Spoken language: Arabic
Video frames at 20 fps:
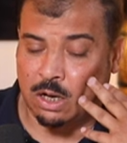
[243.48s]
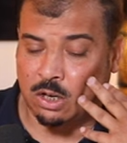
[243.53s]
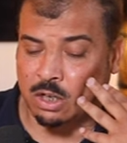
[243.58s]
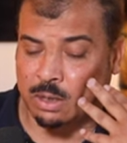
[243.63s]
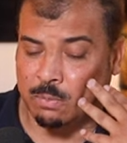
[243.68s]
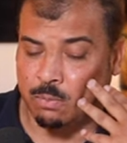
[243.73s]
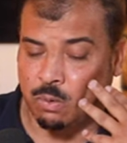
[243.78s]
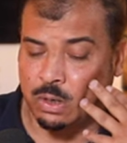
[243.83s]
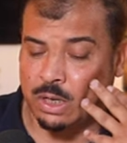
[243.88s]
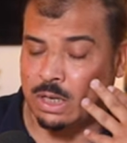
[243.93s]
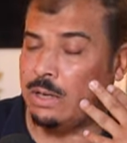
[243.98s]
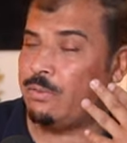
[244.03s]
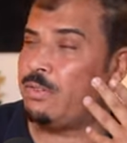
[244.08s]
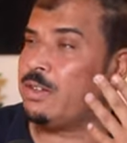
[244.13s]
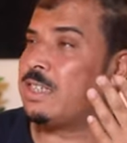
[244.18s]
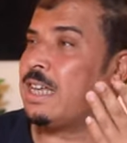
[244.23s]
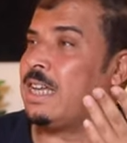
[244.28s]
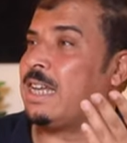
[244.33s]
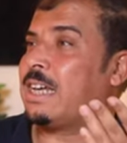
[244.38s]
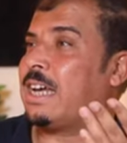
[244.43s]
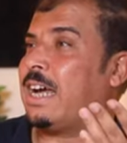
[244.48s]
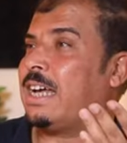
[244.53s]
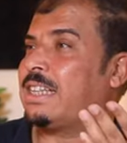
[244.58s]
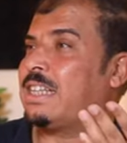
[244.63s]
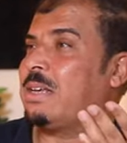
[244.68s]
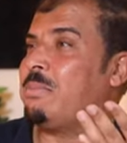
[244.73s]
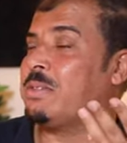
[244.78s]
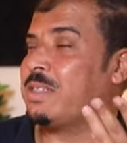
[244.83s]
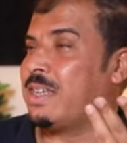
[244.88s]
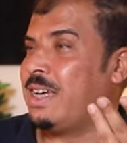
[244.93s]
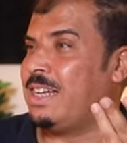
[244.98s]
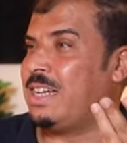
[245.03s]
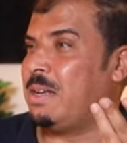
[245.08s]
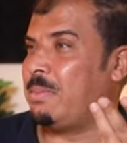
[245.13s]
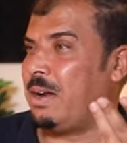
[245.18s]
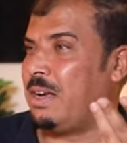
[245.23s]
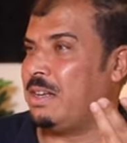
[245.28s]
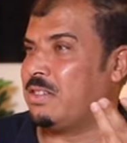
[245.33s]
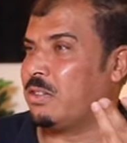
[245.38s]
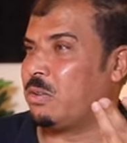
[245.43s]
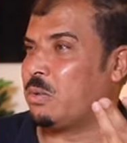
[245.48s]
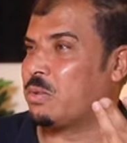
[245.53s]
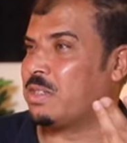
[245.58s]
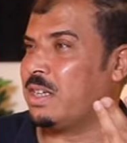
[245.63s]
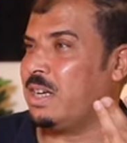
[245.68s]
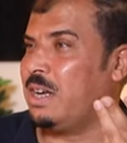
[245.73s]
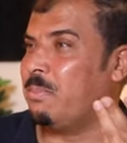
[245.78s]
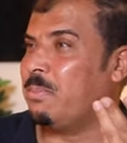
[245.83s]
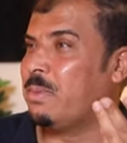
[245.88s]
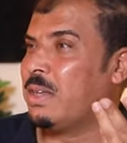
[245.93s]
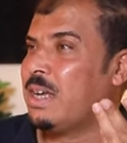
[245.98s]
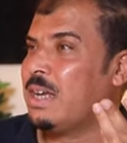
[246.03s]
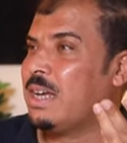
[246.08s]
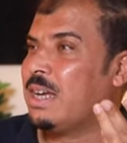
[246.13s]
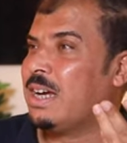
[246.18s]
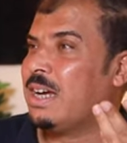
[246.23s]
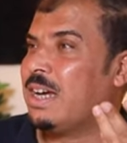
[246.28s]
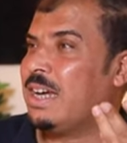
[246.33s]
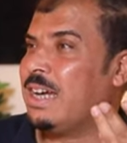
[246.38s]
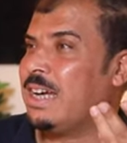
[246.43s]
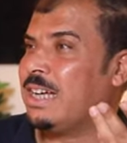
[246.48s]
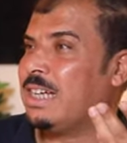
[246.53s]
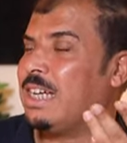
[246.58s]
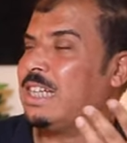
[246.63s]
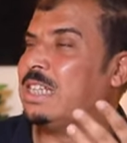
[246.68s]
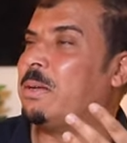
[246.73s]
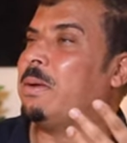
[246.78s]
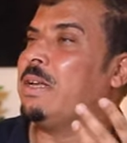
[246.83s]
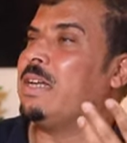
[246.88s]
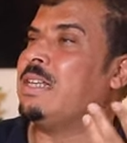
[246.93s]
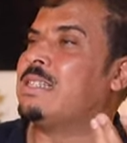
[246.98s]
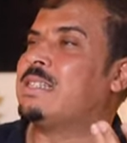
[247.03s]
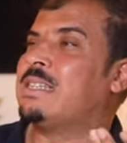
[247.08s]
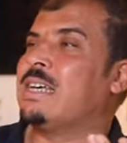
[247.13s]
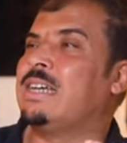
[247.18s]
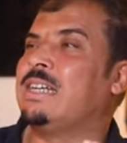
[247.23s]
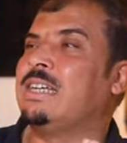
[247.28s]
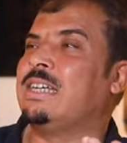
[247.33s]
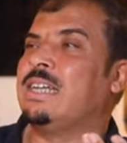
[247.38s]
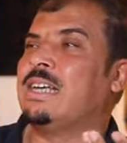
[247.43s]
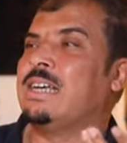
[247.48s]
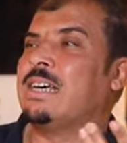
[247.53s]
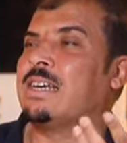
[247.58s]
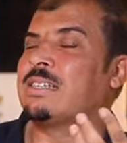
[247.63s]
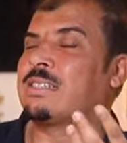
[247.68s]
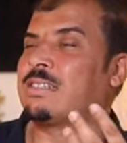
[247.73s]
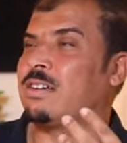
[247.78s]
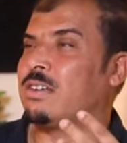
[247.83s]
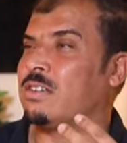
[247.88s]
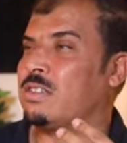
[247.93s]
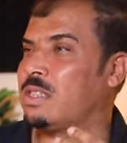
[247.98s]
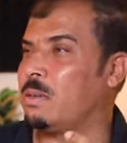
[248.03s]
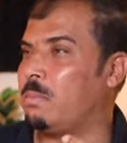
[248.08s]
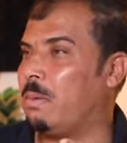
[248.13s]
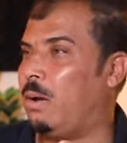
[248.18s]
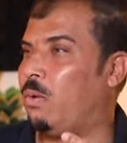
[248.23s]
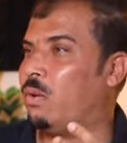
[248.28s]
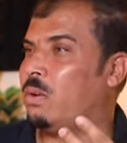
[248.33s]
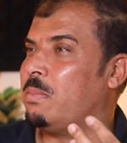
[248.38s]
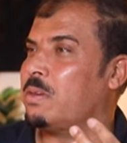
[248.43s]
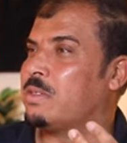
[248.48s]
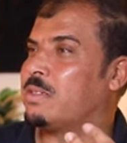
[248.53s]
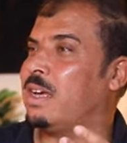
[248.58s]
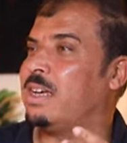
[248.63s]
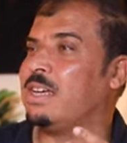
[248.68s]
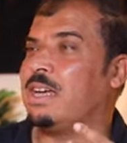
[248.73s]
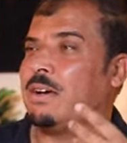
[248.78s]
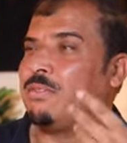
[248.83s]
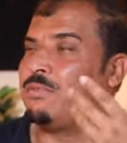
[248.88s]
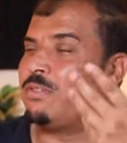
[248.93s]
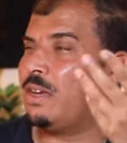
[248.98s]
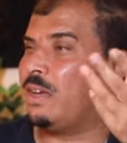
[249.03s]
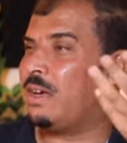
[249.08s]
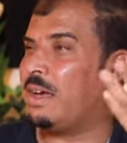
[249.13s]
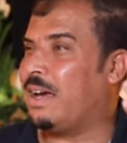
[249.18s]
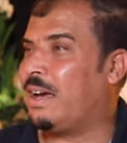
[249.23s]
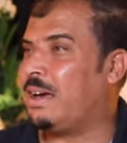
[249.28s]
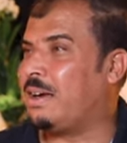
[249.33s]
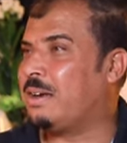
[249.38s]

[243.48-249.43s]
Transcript: اقرب ولنا في ذلك حتى مثال النبي عليه الصلاه والسلام يعني ندب الانسان الى اذكار الصباح والمساء في